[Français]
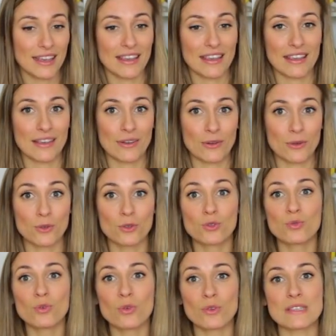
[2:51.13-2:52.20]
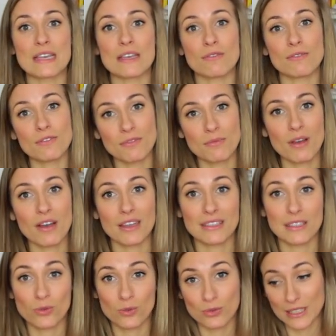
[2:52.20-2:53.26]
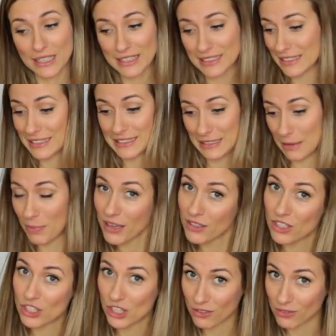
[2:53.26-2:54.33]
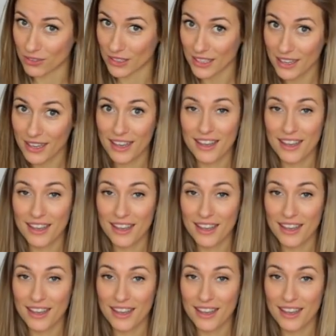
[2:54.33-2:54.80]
et que je vous conseille vivement à découvrir si ce n'est pas déjà fait.